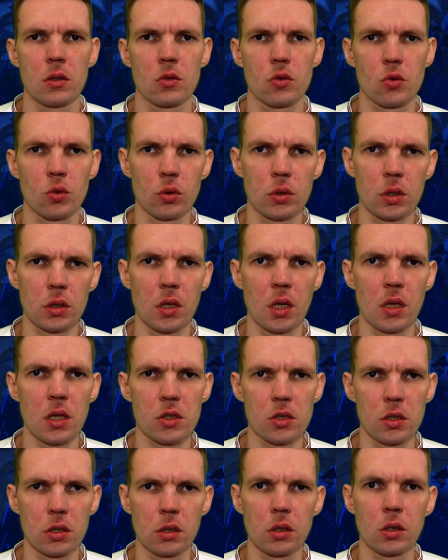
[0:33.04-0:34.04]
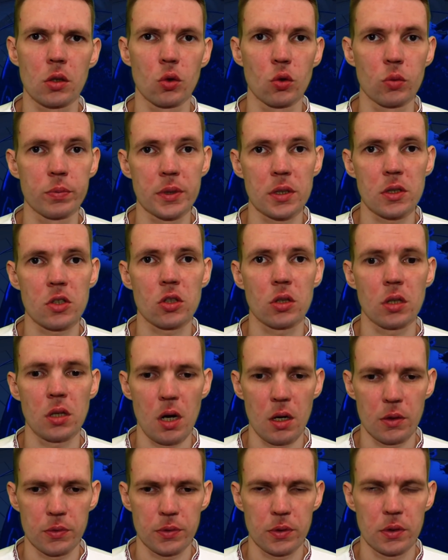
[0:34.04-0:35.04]
Суд наложил крупный
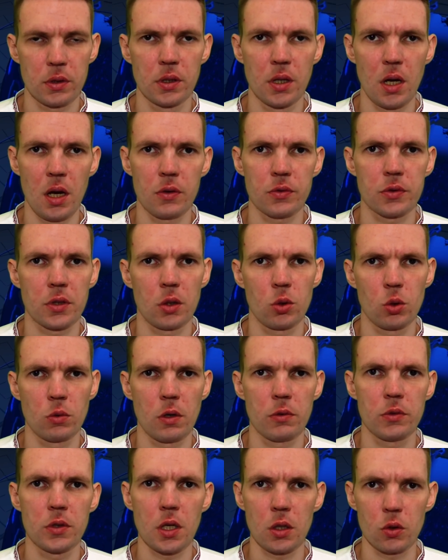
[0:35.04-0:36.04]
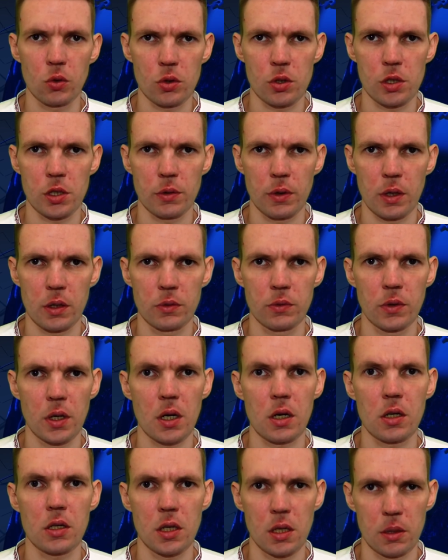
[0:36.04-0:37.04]
штраф на второго верующего в
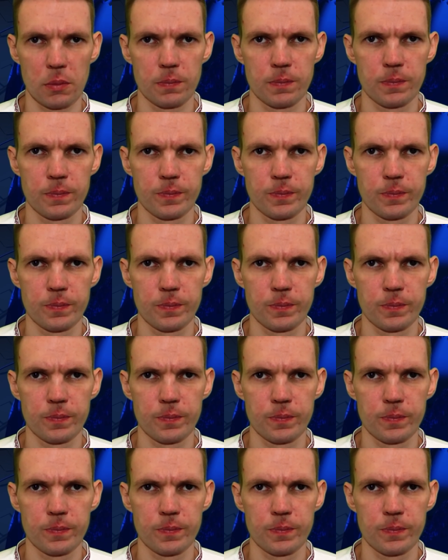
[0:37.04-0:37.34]
Орле.